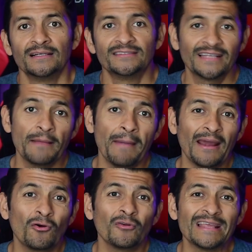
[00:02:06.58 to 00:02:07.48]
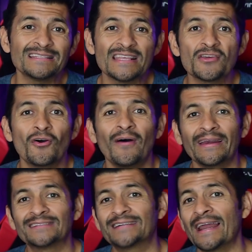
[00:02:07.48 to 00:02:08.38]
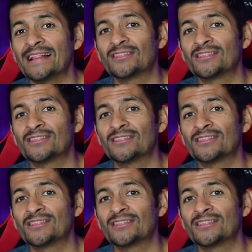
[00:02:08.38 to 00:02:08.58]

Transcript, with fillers: Sin embargo, decidió arriesgar el